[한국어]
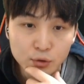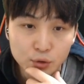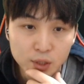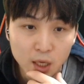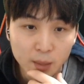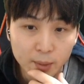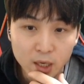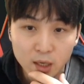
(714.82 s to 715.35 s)
수
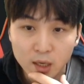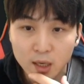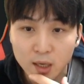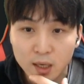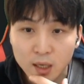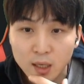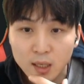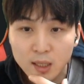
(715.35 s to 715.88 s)
있냐면은
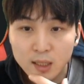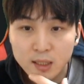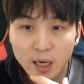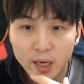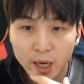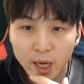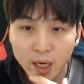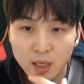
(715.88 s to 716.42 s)

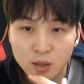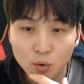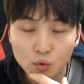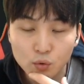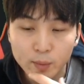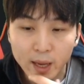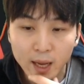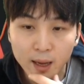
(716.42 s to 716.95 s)
자 캐릭터
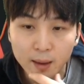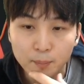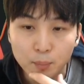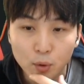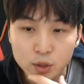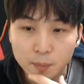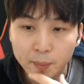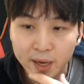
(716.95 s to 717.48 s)
구매
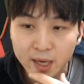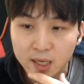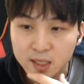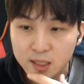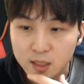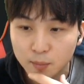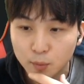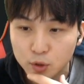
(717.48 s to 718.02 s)
보석
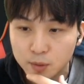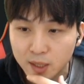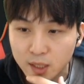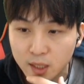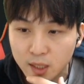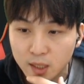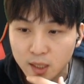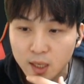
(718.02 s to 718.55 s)
패키지에서
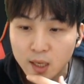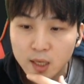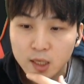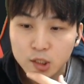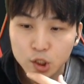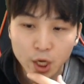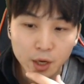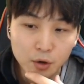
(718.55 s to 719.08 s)
보시면은
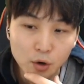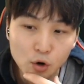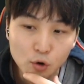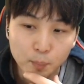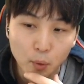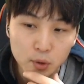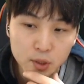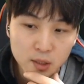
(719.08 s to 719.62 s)

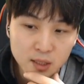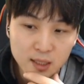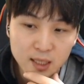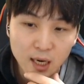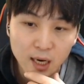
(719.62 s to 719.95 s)
최고급 보석 상자가